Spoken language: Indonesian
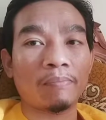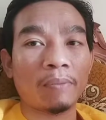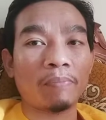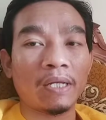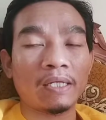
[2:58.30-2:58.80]
apa
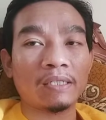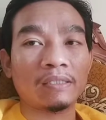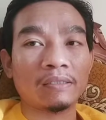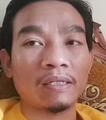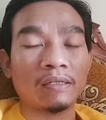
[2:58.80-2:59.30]

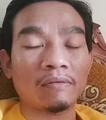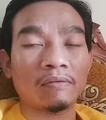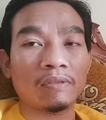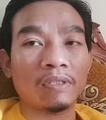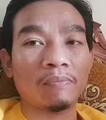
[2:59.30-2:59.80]
playlist saya itu.
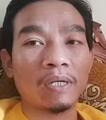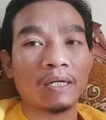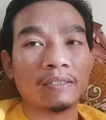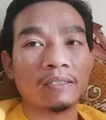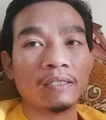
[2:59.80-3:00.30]
Terima
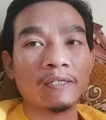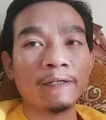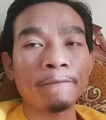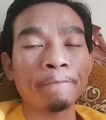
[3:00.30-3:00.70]
kasih